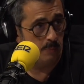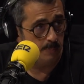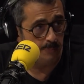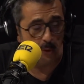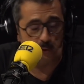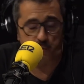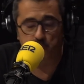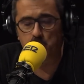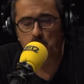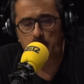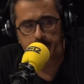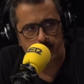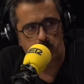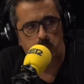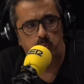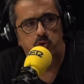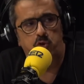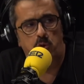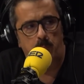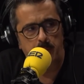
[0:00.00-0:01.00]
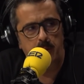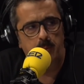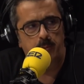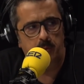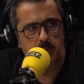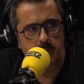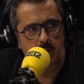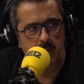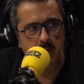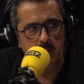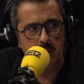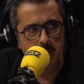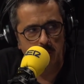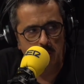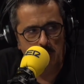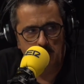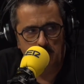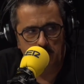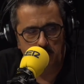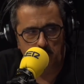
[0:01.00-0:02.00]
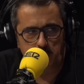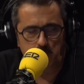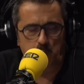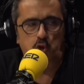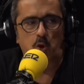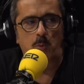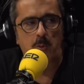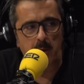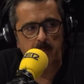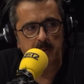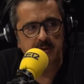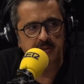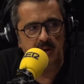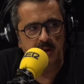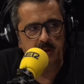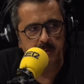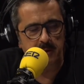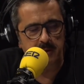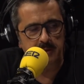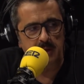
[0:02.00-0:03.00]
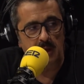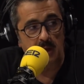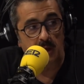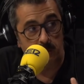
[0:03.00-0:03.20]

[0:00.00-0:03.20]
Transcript: Por eso te lo pregunto, hombre, porque no quiero tomarme esa libertad.